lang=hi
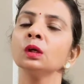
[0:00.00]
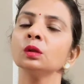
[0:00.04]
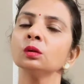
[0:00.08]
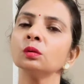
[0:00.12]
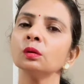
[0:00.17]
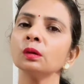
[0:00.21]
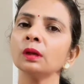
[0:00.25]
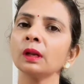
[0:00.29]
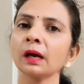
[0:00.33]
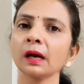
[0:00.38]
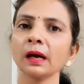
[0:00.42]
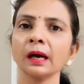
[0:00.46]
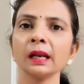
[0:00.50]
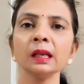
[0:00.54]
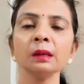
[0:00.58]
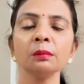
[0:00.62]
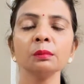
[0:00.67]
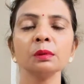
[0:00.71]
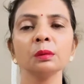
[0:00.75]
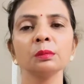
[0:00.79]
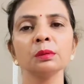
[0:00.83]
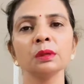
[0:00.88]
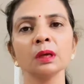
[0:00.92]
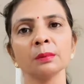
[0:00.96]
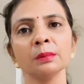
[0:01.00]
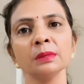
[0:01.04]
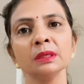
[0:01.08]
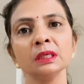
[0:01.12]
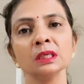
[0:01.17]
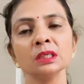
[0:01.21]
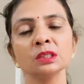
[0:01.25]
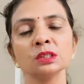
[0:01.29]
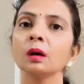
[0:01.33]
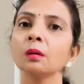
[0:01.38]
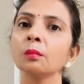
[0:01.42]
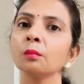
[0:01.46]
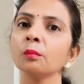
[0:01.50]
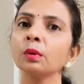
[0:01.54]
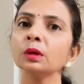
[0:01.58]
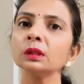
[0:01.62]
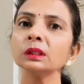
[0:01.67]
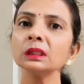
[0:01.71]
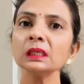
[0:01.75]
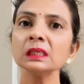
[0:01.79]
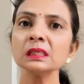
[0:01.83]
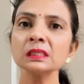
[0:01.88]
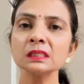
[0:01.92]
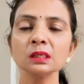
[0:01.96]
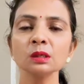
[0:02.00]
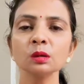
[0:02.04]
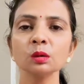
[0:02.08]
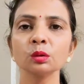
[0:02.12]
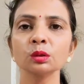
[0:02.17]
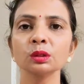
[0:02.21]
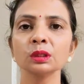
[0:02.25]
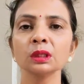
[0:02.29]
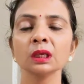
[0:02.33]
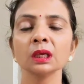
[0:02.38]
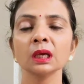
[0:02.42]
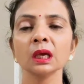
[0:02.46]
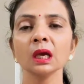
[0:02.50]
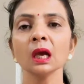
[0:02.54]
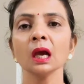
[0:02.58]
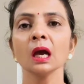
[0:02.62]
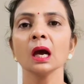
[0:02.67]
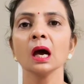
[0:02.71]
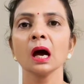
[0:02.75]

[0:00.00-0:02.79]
तो लगाने में भी हमें ये चीज़ें बहुत इजी होती हैं